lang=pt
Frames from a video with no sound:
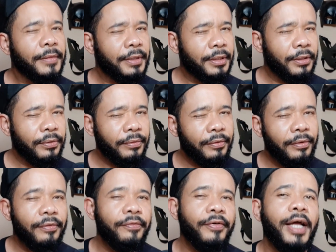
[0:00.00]
Então,
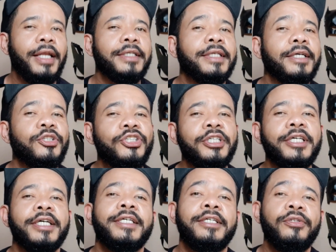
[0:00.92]
vale essa
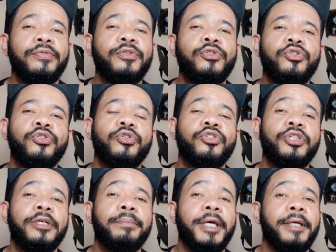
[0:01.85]
dica aqui no vídeo de hoje
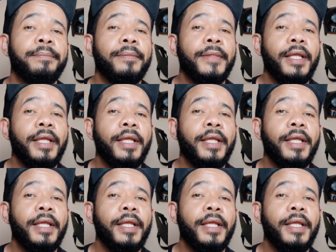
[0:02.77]
também.